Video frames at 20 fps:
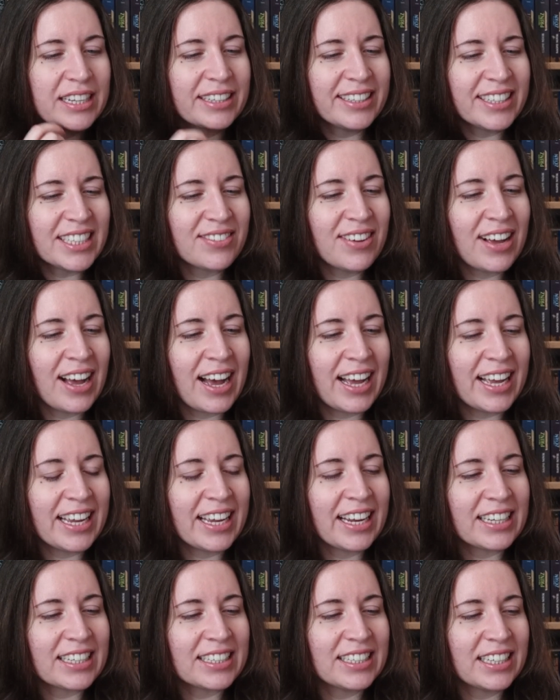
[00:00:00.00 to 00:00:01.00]
Das war
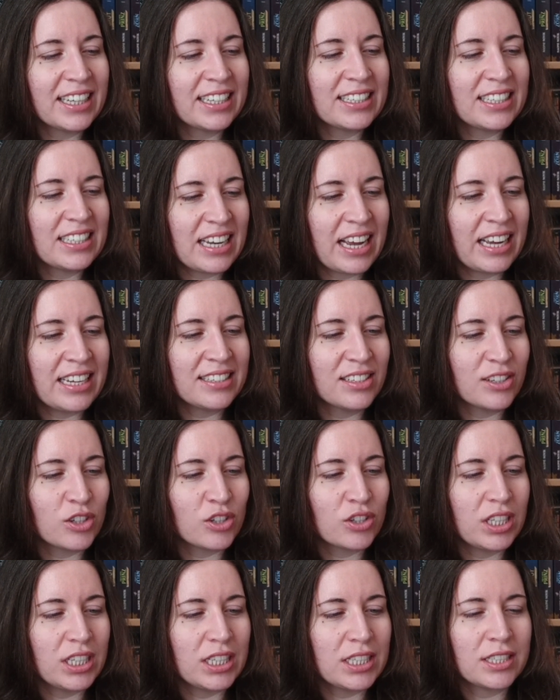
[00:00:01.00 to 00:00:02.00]
eigentlich eine ganz nice
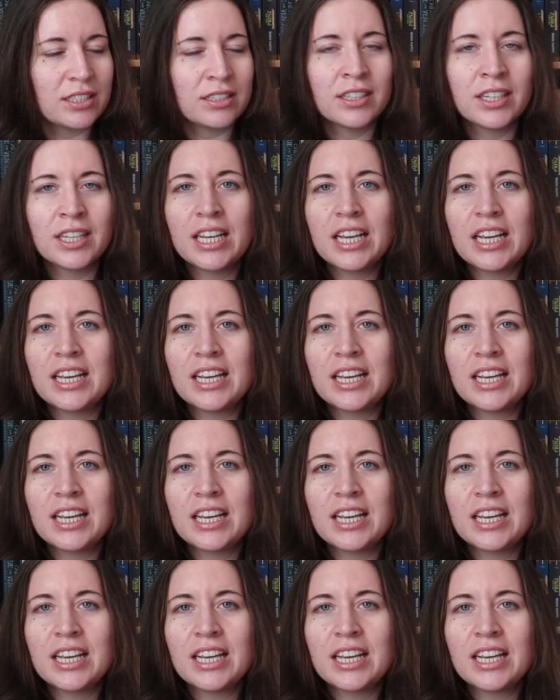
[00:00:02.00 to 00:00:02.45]
Geschichte